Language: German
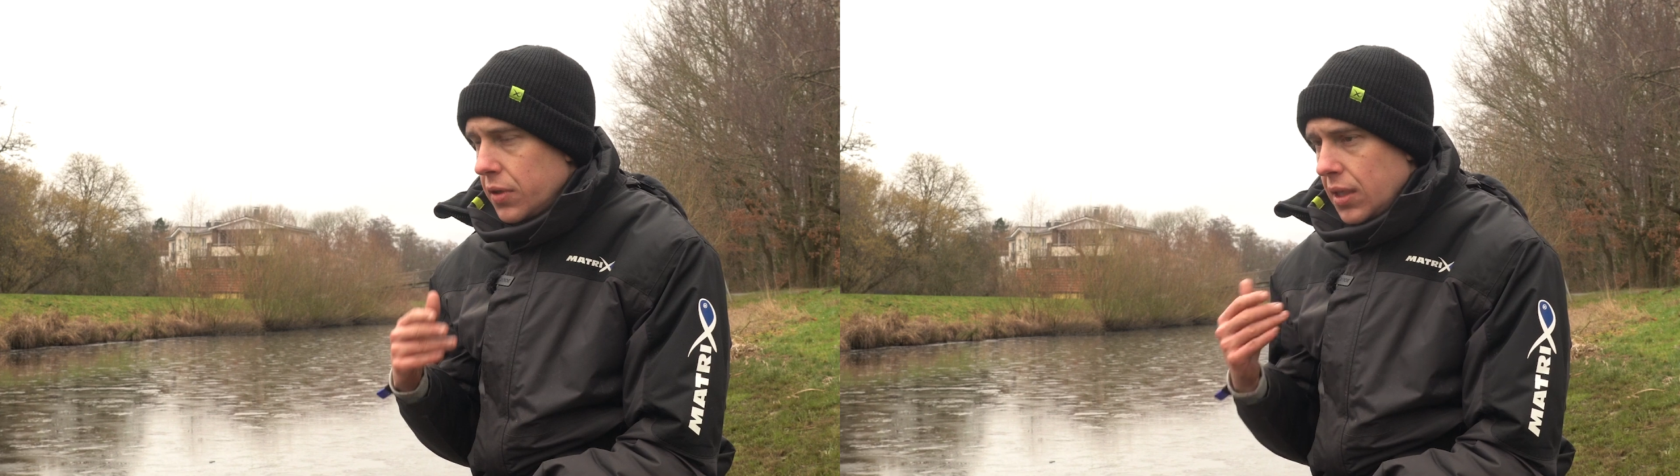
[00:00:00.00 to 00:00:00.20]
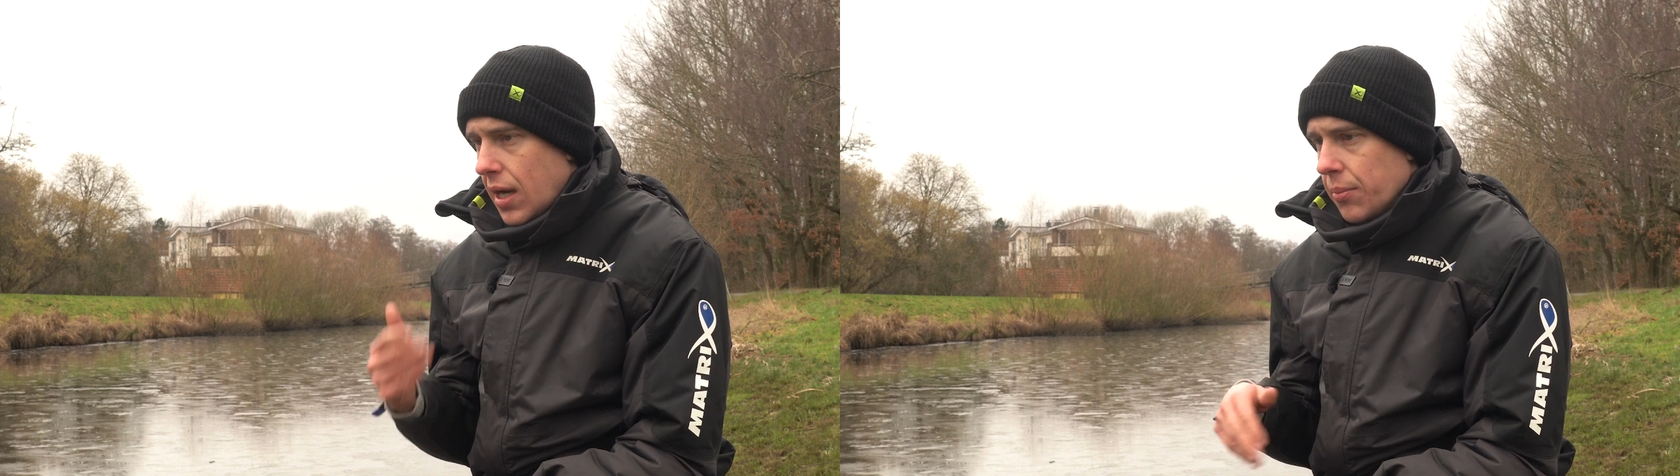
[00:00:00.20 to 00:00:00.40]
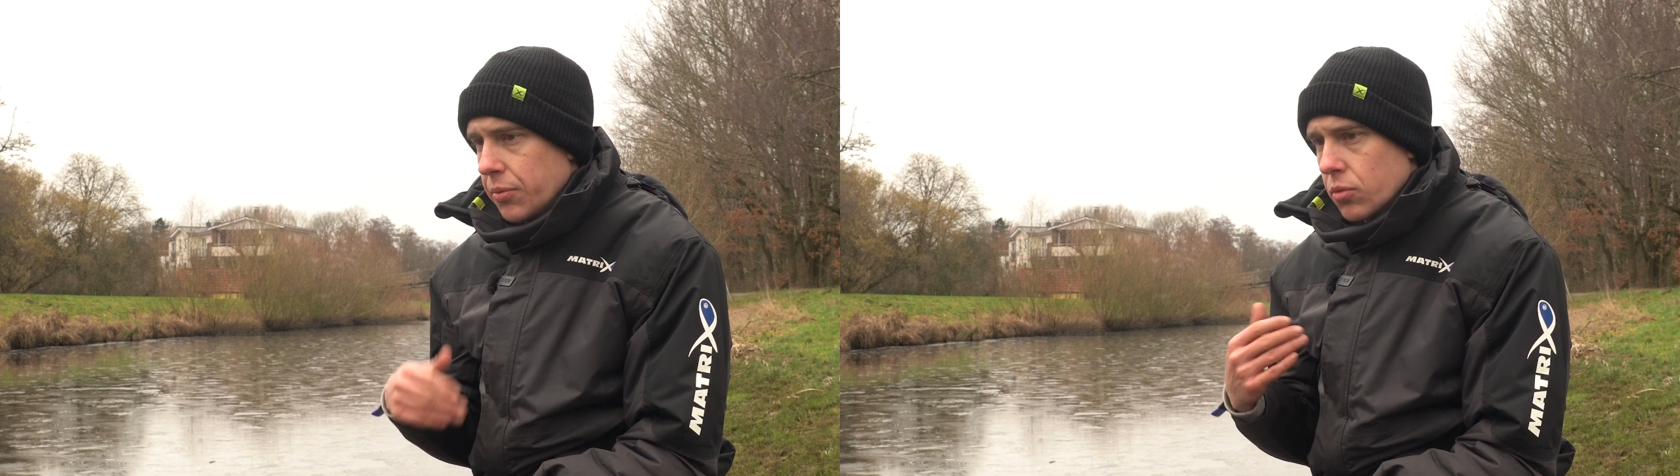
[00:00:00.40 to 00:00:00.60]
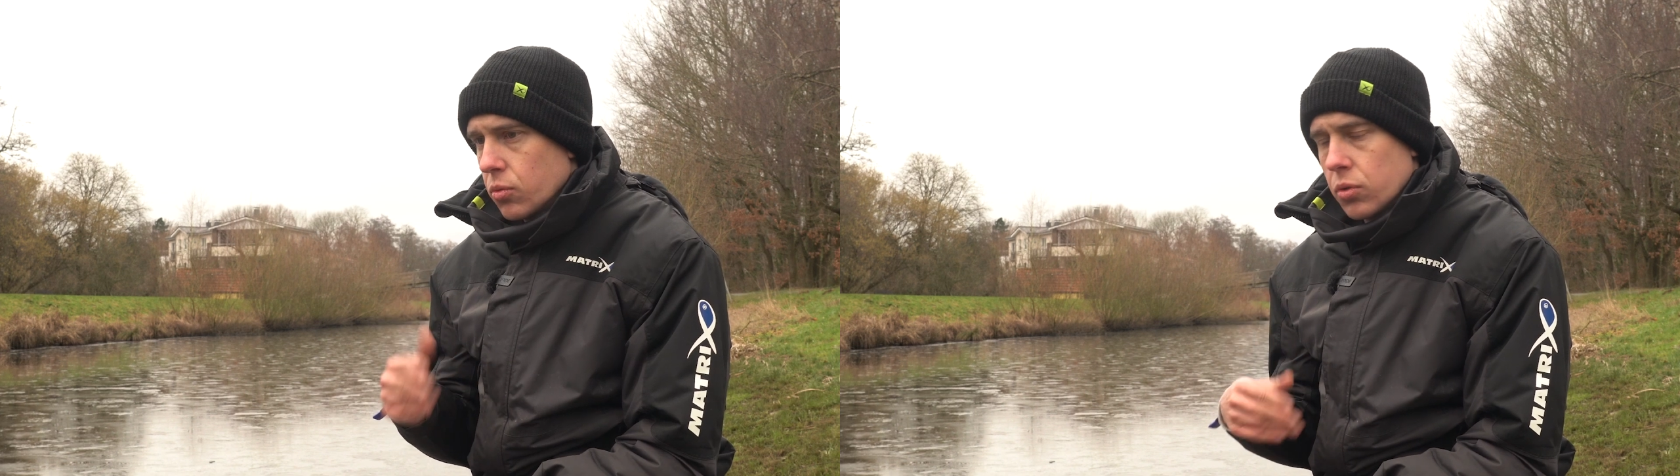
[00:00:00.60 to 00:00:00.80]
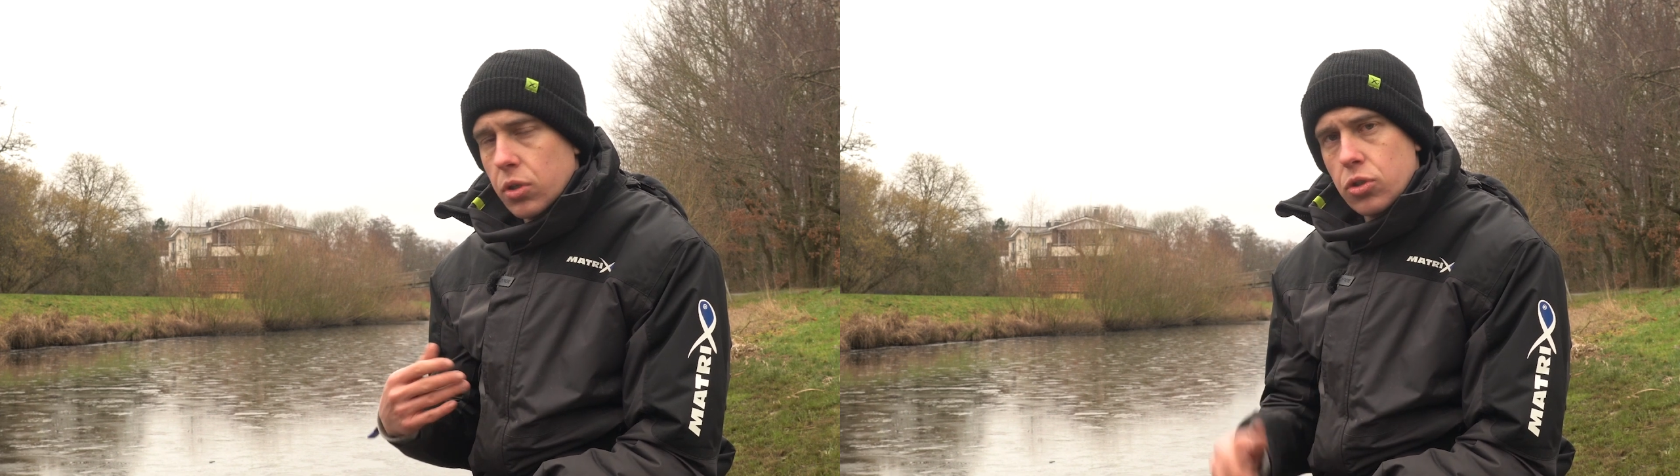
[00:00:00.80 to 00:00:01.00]
die
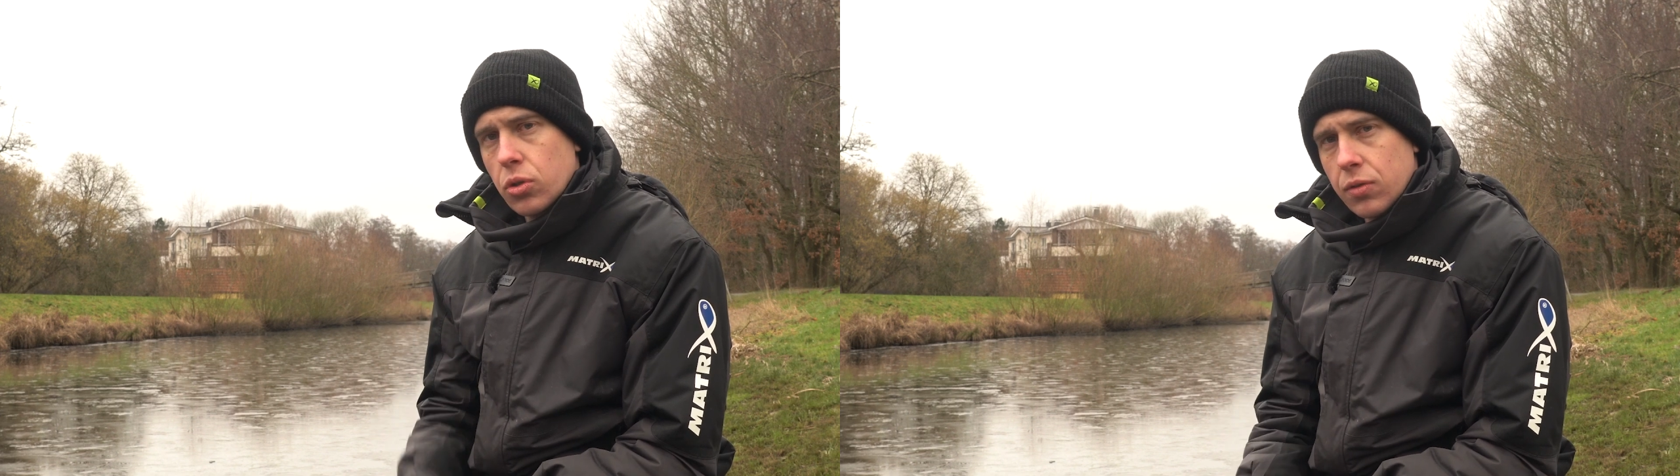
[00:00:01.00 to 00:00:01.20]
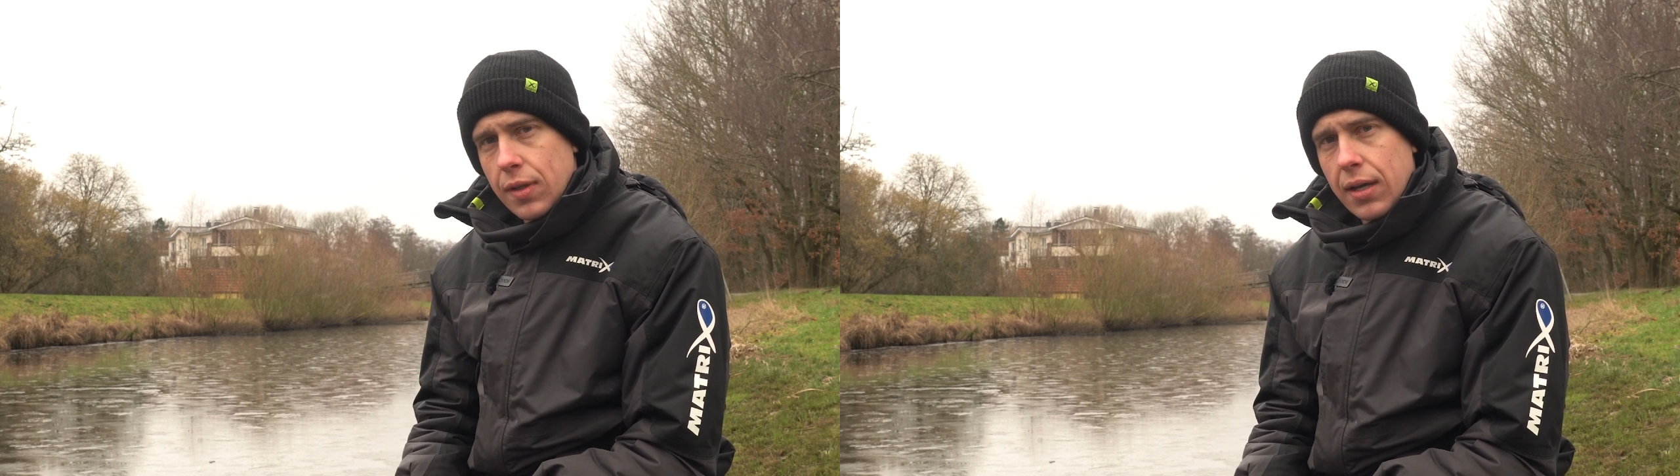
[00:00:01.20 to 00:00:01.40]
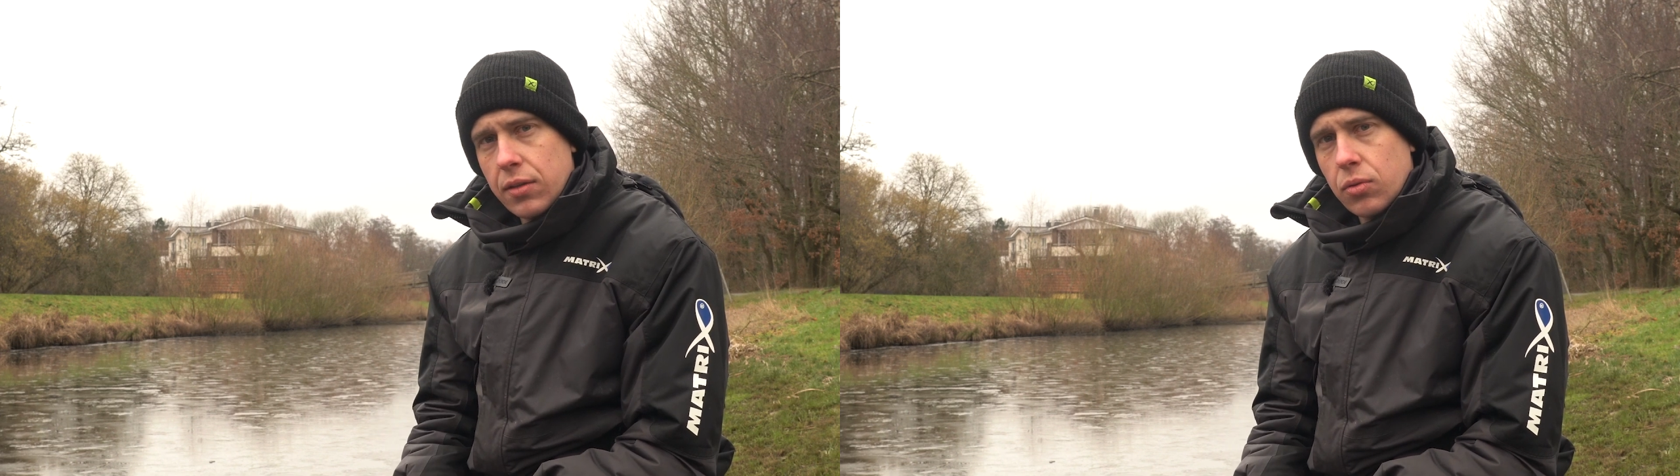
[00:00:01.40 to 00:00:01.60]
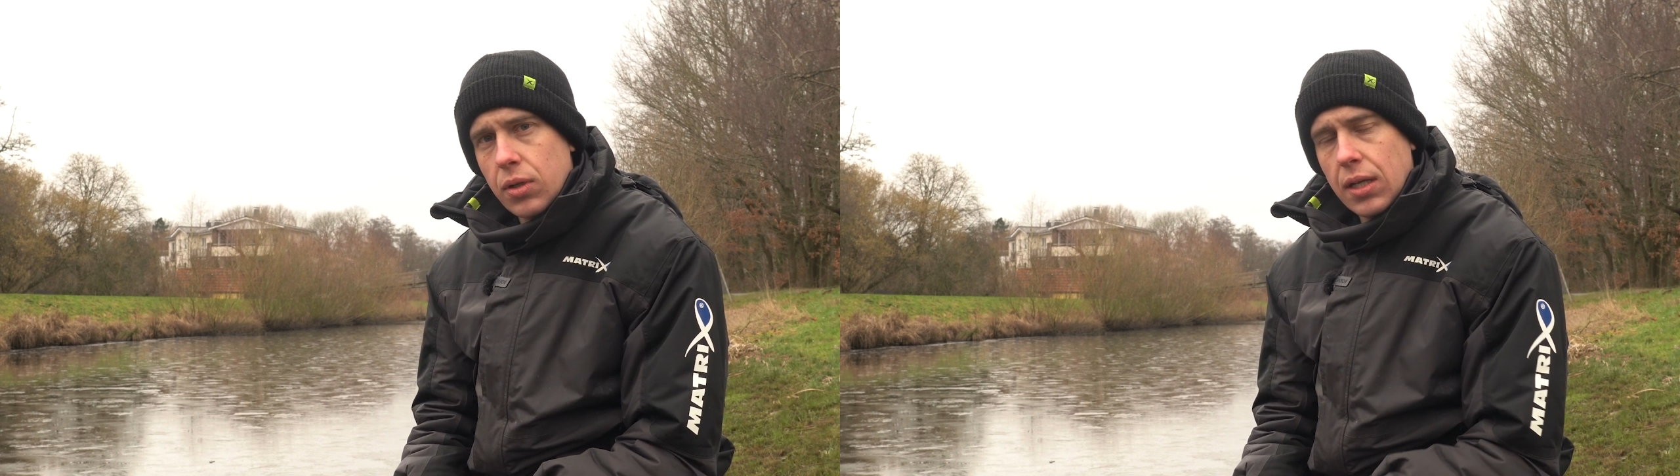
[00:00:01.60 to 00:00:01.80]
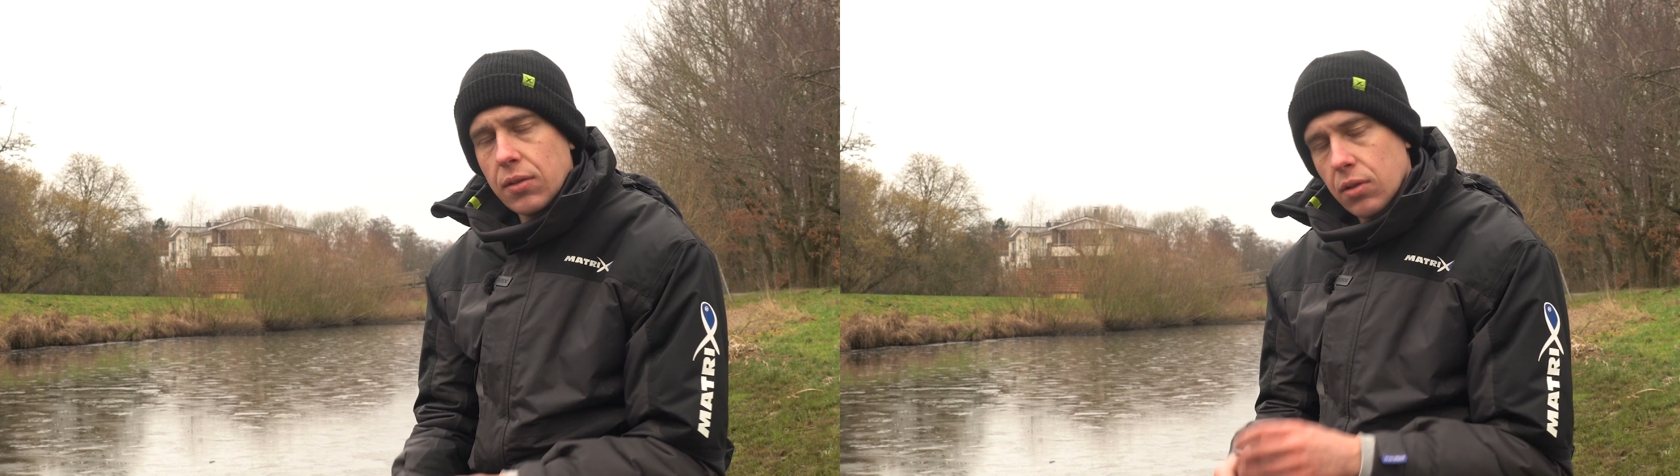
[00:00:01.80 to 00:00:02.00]
absolute Stückzahl zu gehen,